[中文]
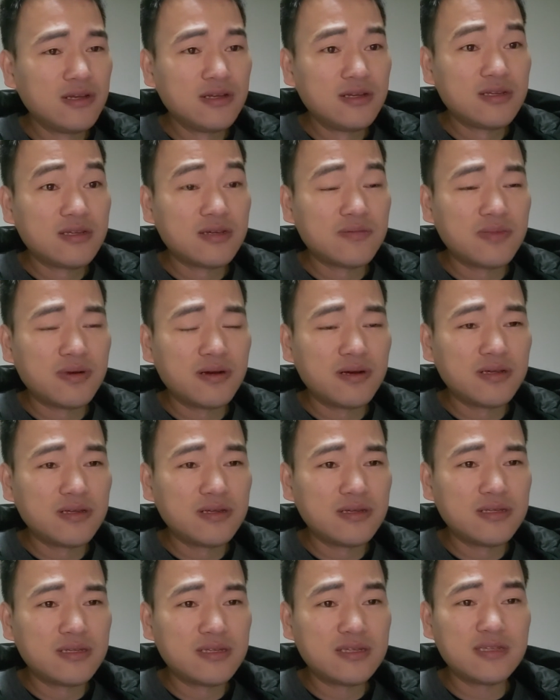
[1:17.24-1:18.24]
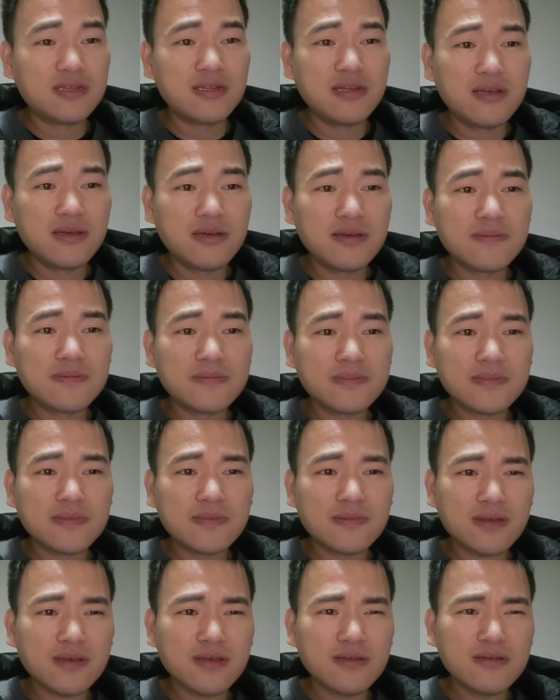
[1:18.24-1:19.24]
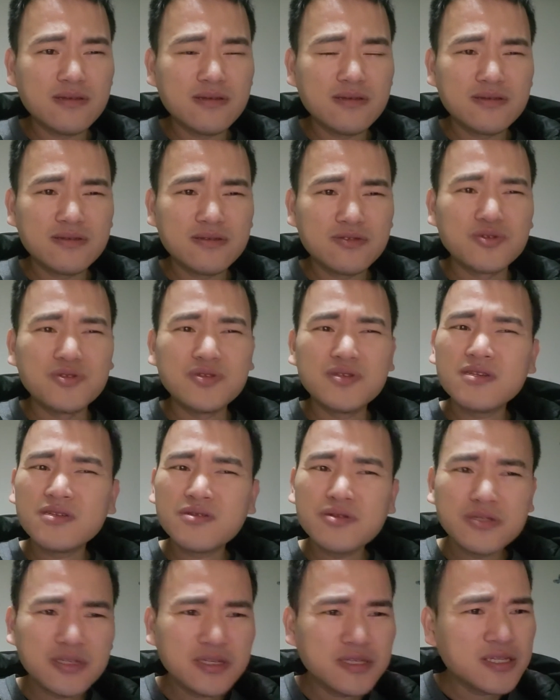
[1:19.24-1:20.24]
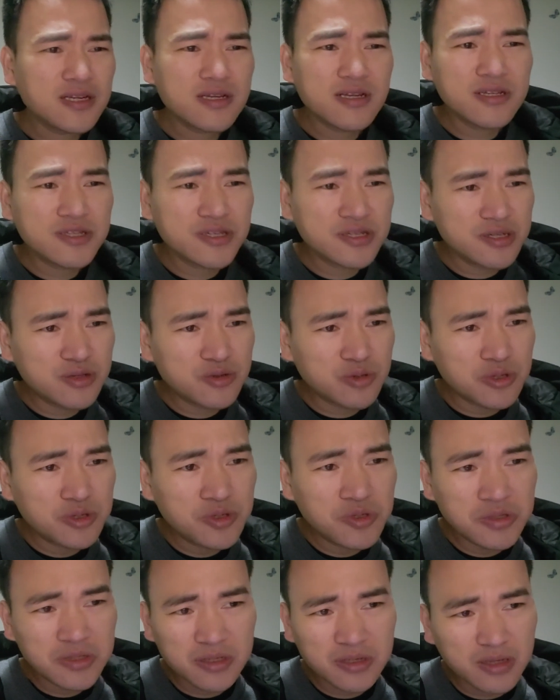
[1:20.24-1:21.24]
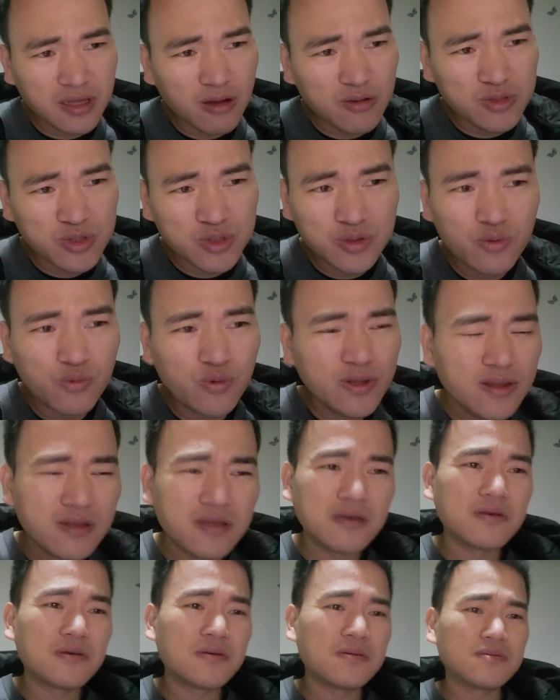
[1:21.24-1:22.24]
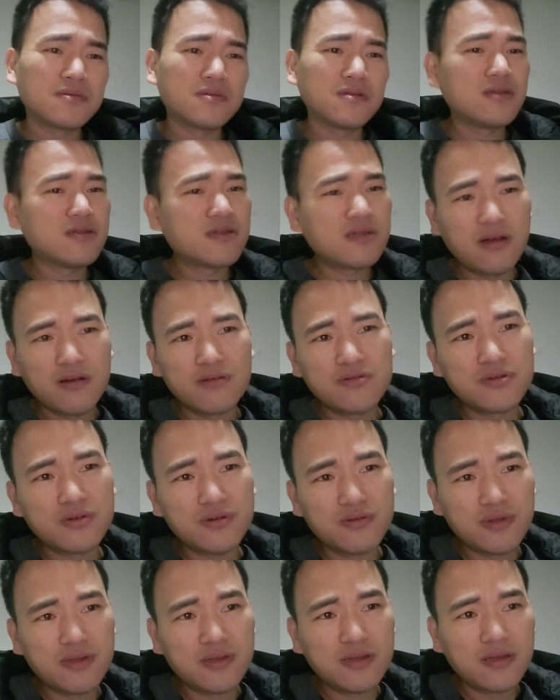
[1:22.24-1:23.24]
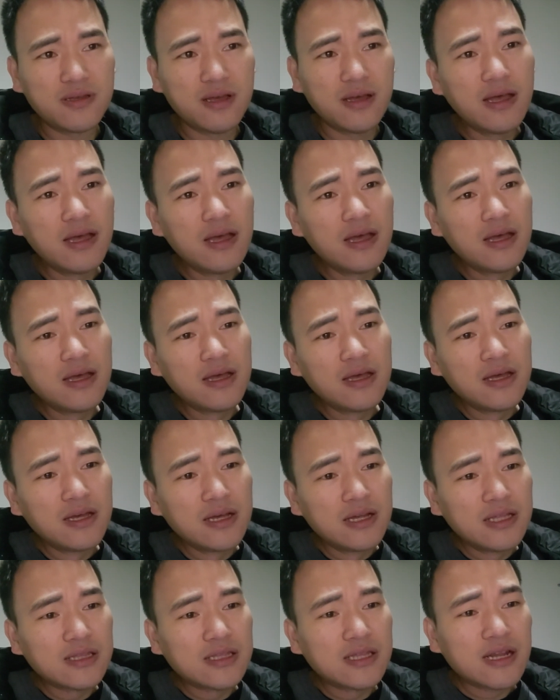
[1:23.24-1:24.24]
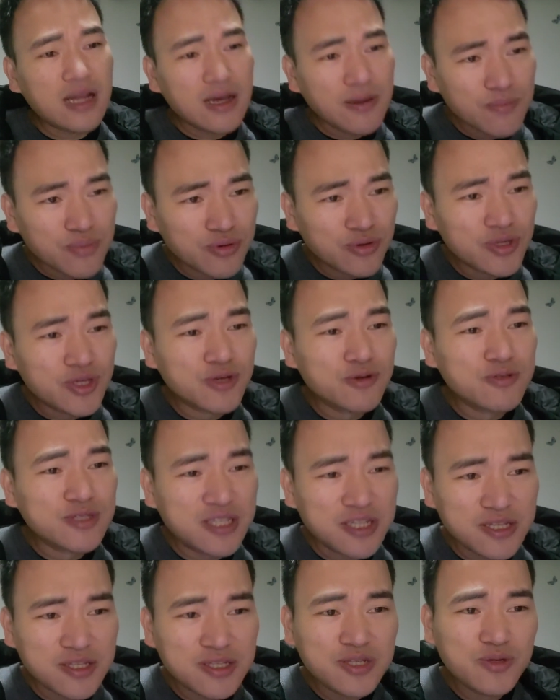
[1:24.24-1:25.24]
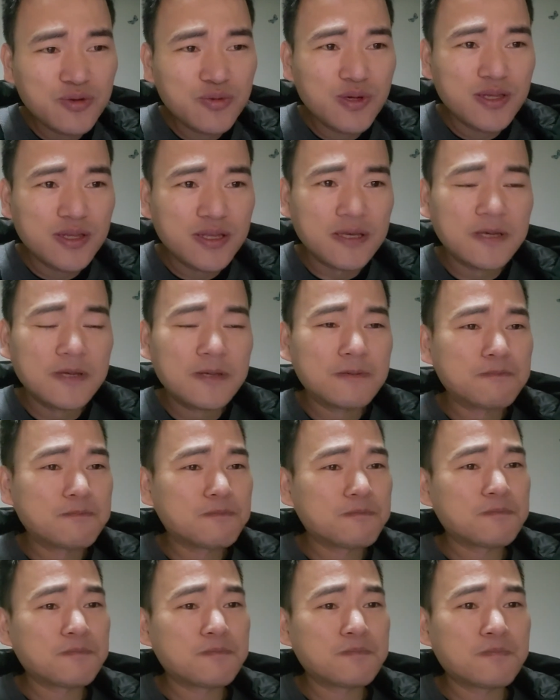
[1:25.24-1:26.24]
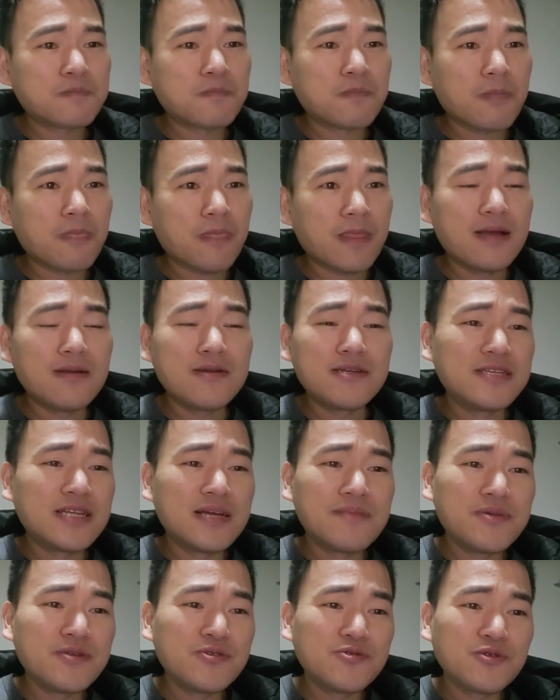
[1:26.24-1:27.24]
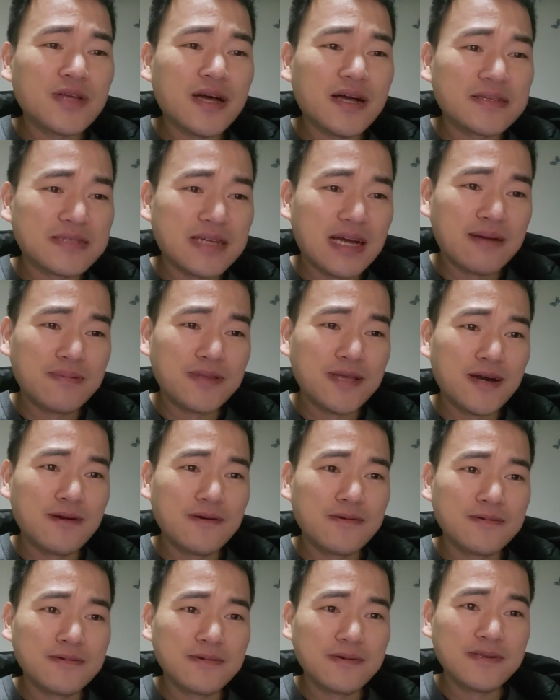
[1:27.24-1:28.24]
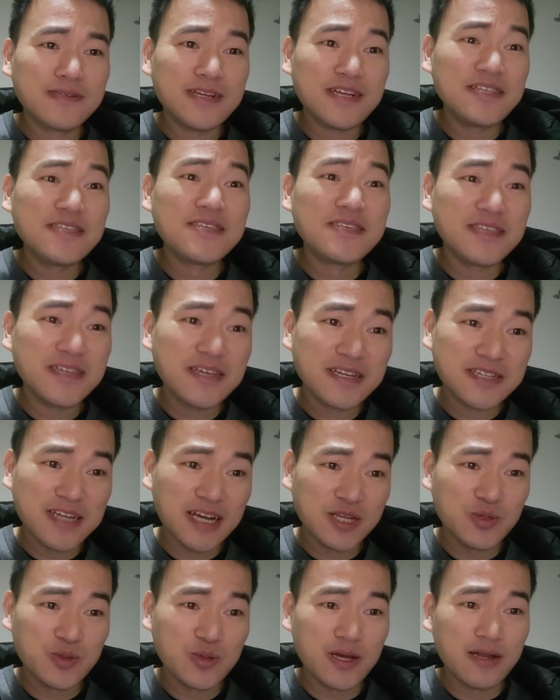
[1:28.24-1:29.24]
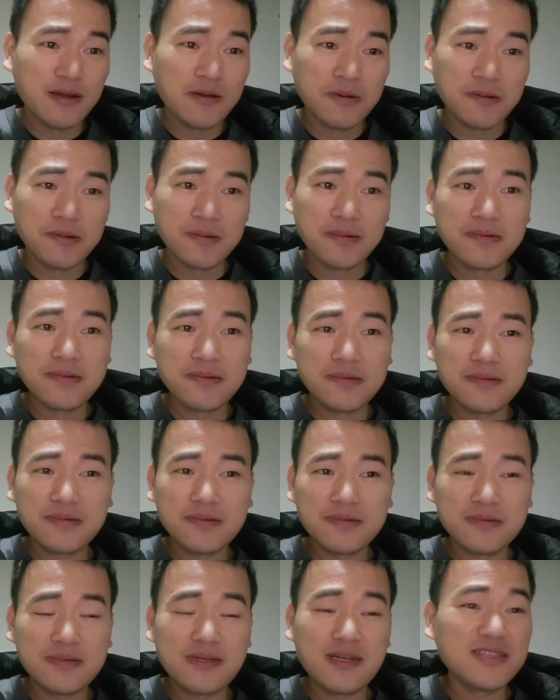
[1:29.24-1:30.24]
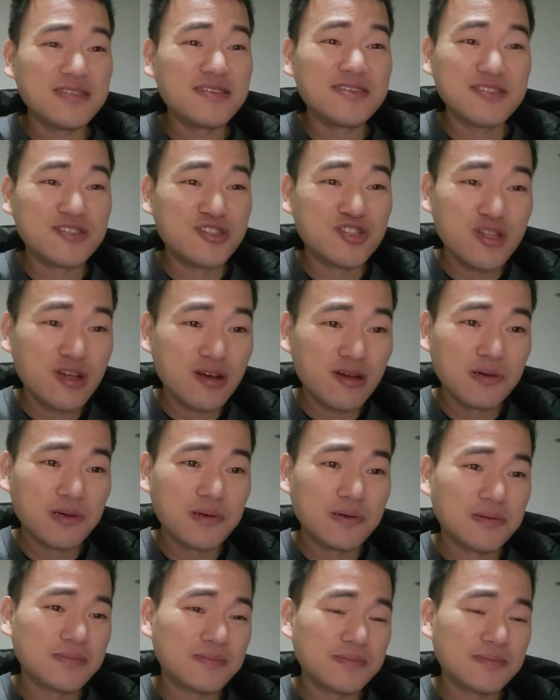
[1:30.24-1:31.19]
什么私利？纯粹是这些人，其实纯粹就是脑子有问题，真的是脑子有问题。特朗普有经济问题。让人家民主党查不到，让你给查出来了，让你知道了，